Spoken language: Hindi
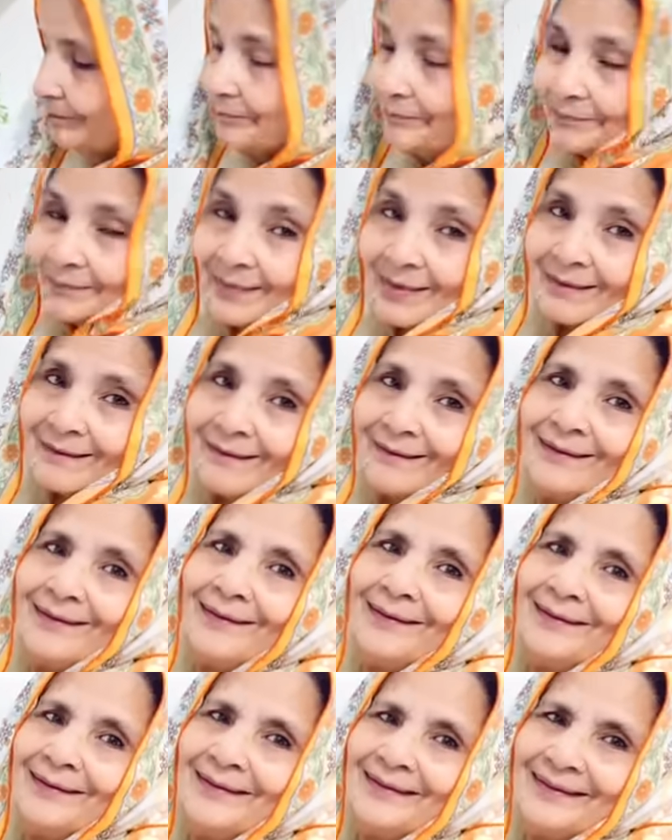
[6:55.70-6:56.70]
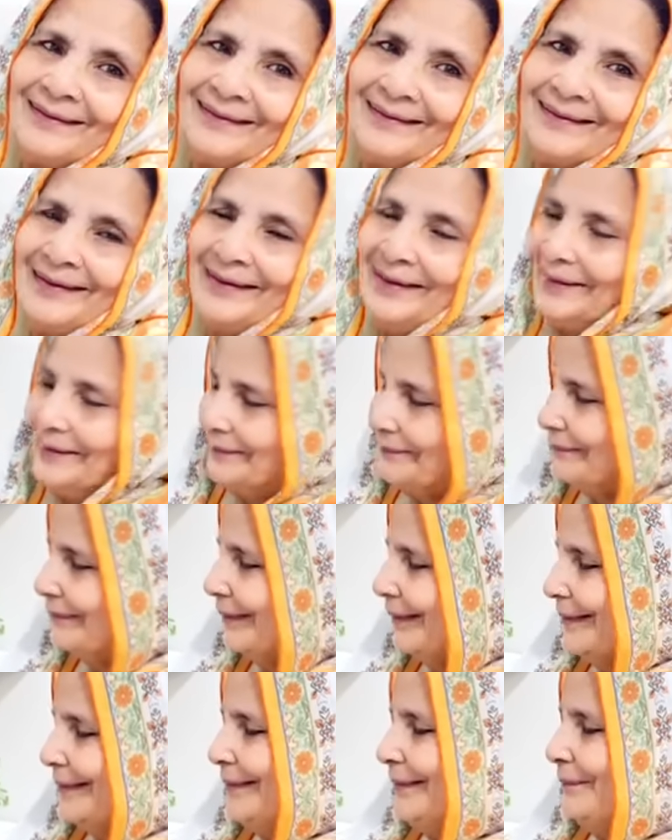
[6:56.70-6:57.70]
हाँ जी अम्मी जी
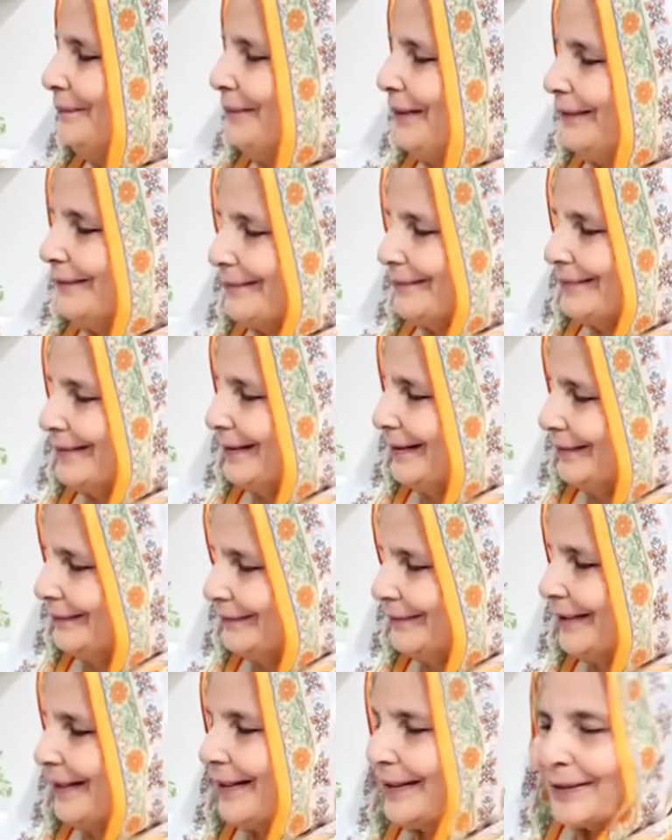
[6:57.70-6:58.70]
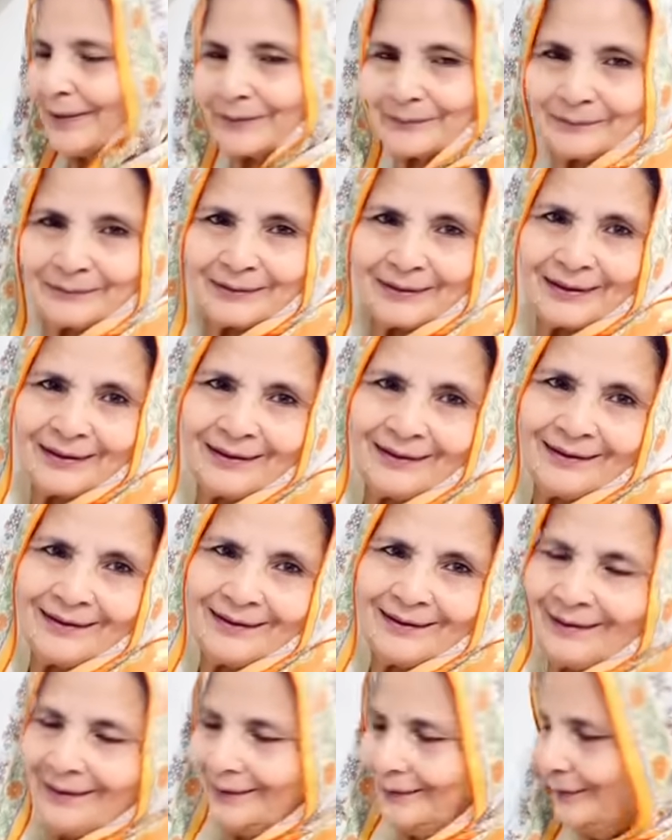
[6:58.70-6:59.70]
बेटा ये अपना तेल हो गया गर्म
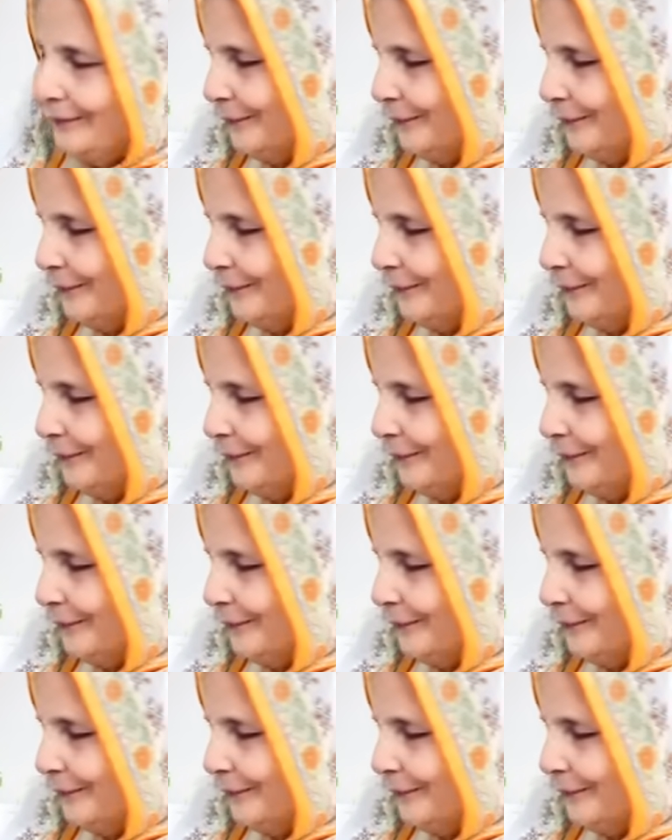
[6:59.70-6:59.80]
हाँ हाँ